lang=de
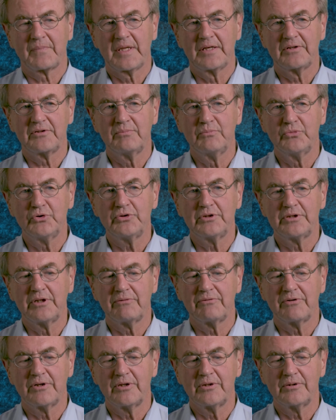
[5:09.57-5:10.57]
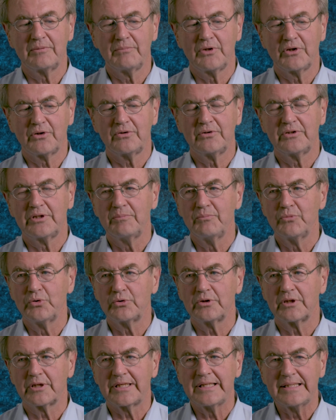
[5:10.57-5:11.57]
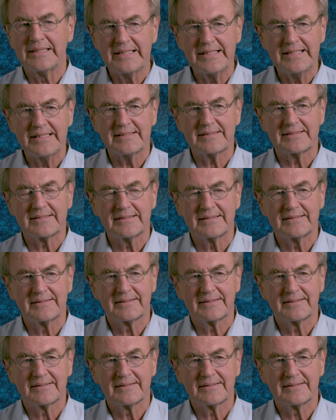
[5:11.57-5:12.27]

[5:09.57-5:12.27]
Es muss die Erfahrung machen, die Mutter genießt